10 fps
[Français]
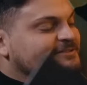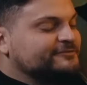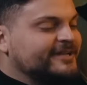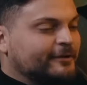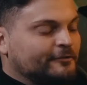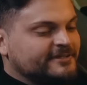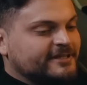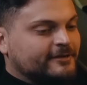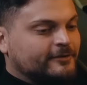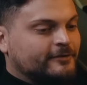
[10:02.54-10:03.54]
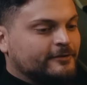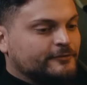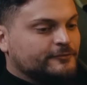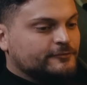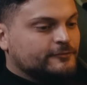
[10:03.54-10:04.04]
Je voulais revenir euh,
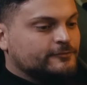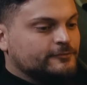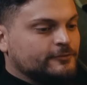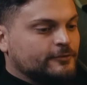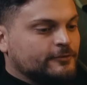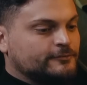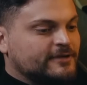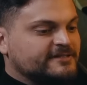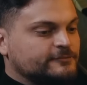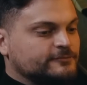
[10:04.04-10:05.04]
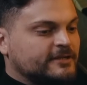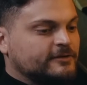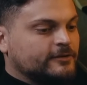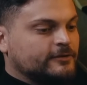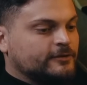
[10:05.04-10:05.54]
sur ce que tu, euh, tu, as dit tout à
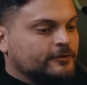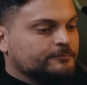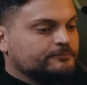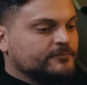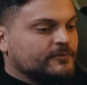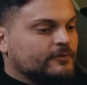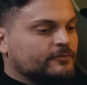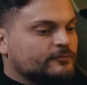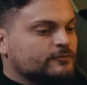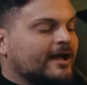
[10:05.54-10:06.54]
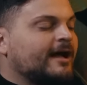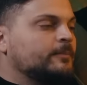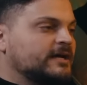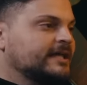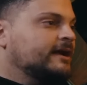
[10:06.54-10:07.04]
l'heure. tu as
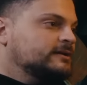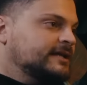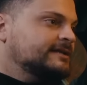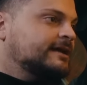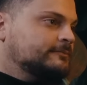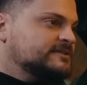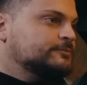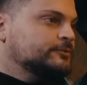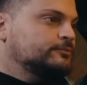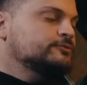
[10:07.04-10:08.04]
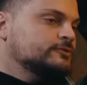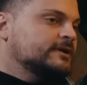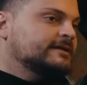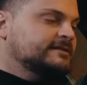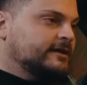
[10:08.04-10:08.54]
appris à connaître un petit peu plus de
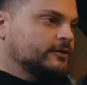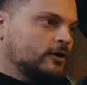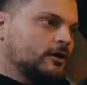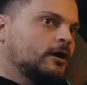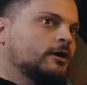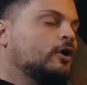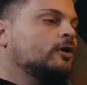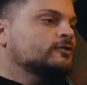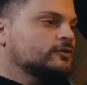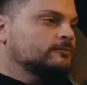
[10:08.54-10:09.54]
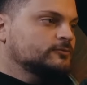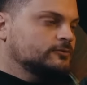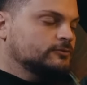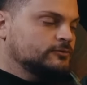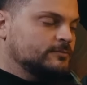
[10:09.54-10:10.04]
l'intérieur un, grand homme
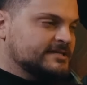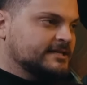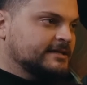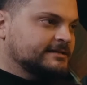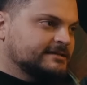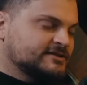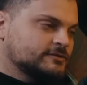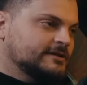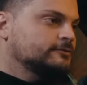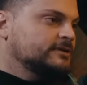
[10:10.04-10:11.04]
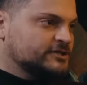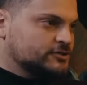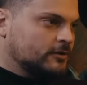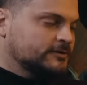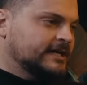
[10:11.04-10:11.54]
du, basket international, une
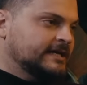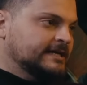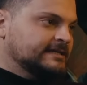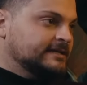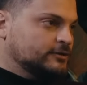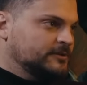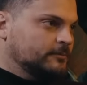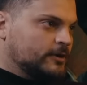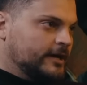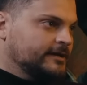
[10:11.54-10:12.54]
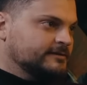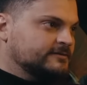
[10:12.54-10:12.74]
légende, qui est Kobe Bryant.